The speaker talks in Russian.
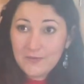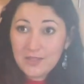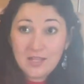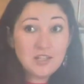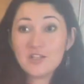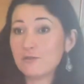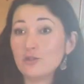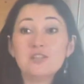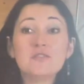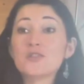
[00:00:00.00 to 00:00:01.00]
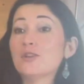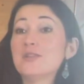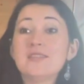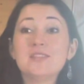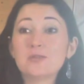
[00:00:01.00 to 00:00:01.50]
Я ничего не
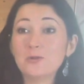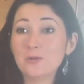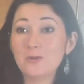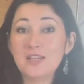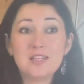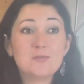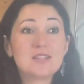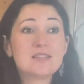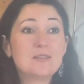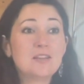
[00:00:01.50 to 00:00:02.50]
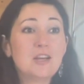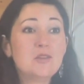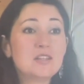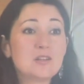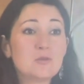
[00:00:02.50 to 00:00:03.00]
визуализирую, я не представляю
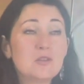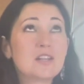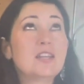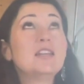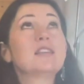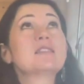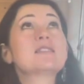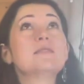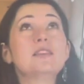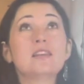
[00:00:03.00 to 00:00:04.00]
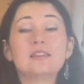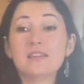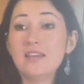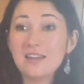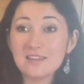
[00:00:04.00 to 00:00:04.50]
никакой рейки, свет,
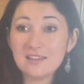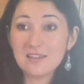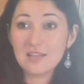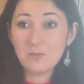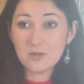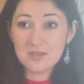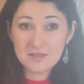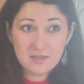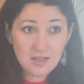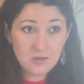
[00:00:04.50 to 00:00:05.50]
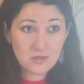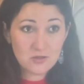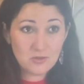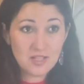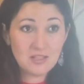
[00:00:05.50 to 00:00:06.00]
нет. Я просто знаю,
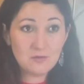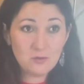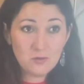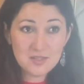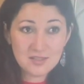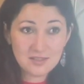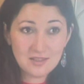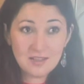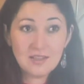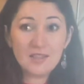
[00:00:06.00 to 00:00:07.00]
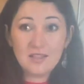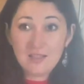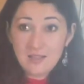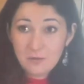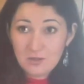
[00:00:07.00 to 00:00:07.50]
что рейки входят,
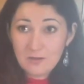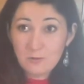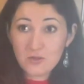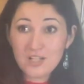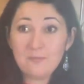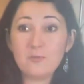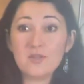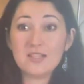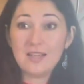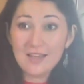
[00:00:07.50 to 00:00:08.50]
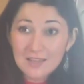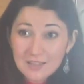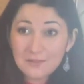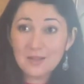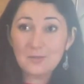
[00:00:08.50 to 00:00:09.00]
и вот уже после
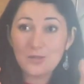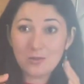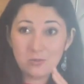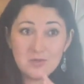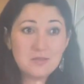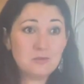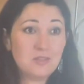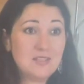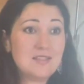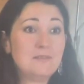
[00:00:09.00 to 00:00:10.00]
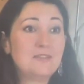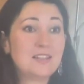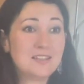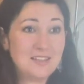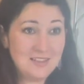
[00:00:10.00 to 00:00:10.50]
этого приходят вот эти
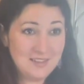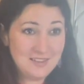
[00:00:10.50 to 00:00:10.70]
эффекты.